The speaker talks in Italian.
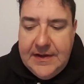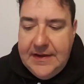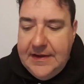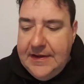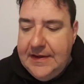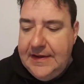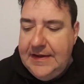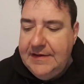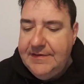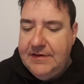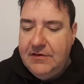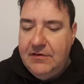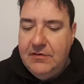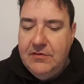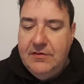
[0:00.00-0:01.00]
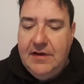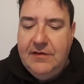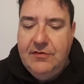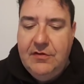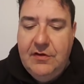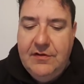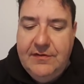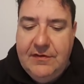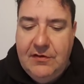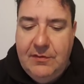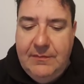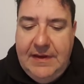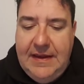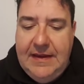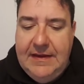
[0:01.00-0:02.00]
Eh, il secondo rasoio secondo
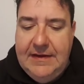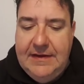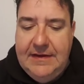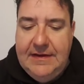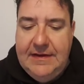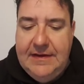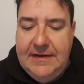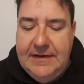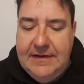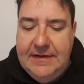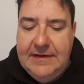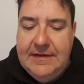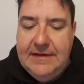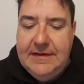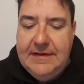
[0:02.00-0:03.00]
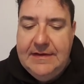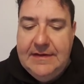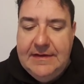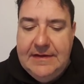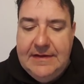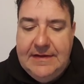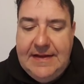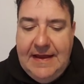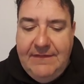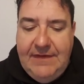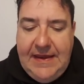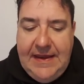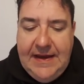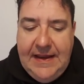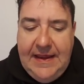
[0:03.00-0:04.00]
me eh, da
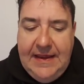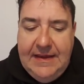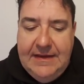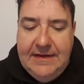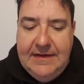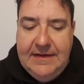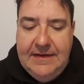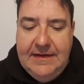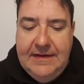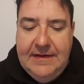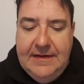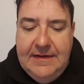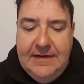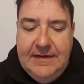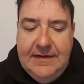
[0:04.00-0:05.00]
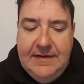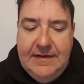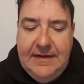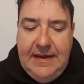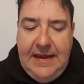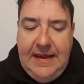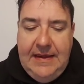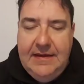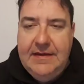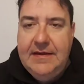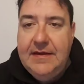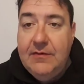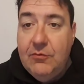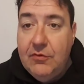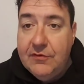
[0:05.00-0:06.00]
avere eh,
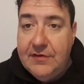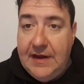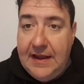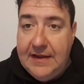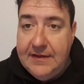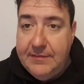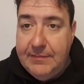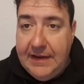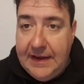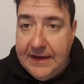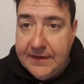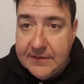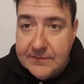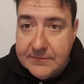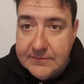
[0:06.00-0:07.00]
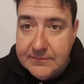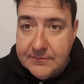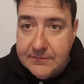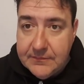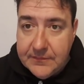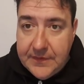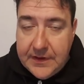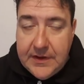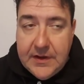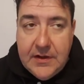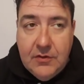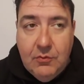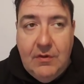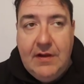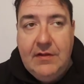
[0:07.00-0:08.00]
è uno slant bar
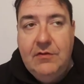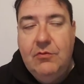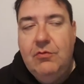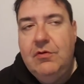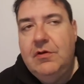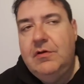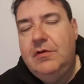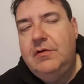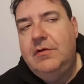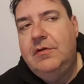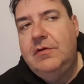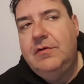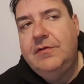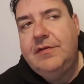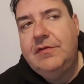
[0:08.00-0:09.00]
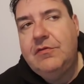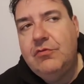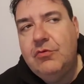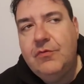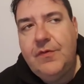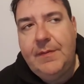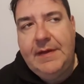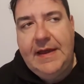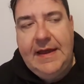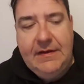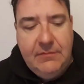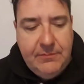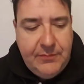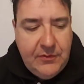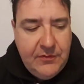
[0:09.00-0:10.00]
quando uno si stufa magari
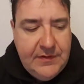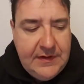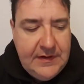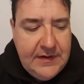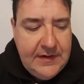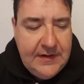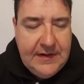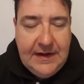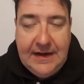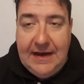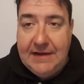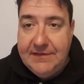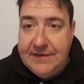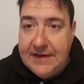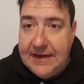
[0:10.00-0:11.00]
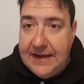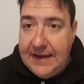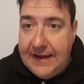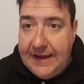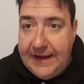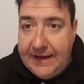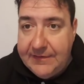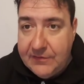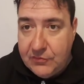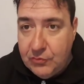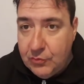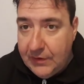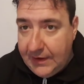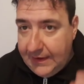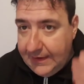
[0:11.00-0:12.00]
un po' della classica
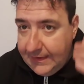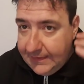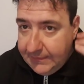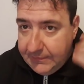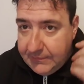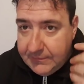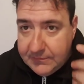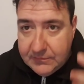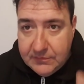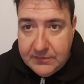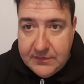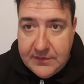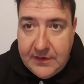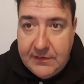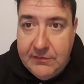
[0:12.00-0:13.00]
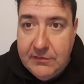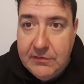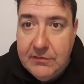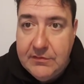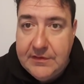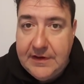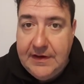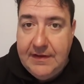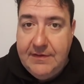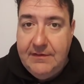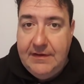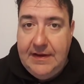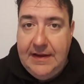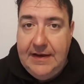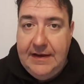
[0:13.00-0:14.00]
rasatura no, con il rasoio
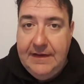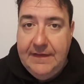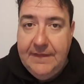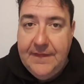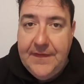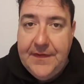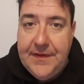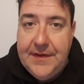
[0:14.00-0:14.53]
tradizionale,